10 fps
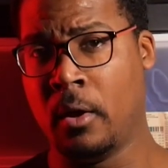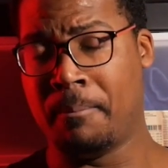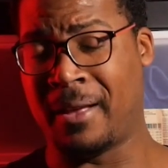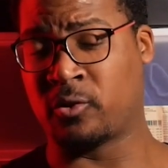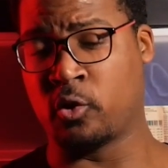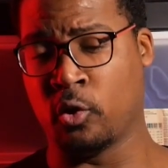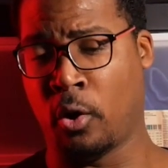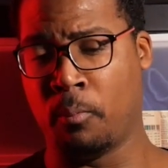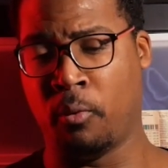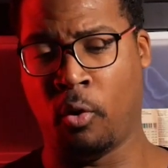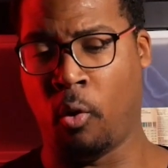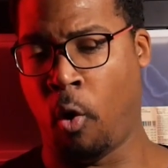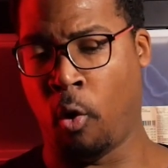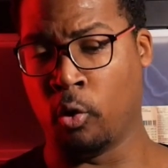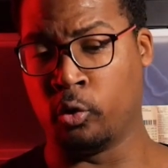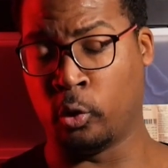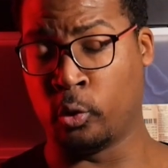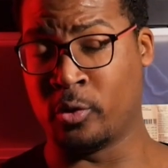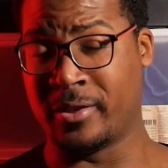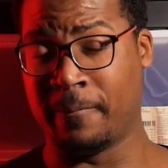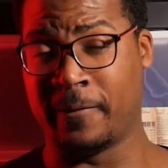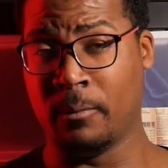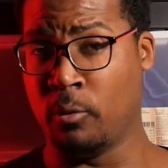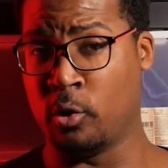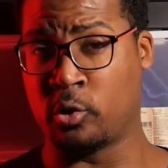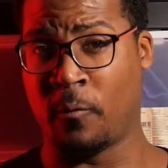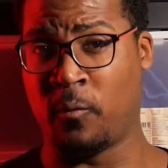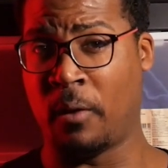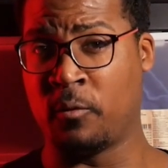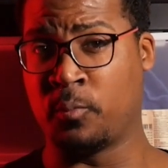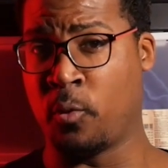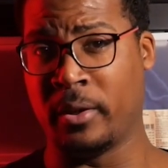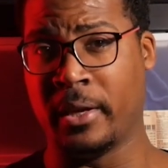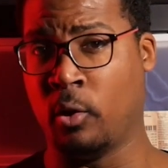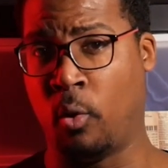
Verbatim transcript: parce que, euh, bon, oh, dans le deuxième film, euh, sans vouloir vous spoiler,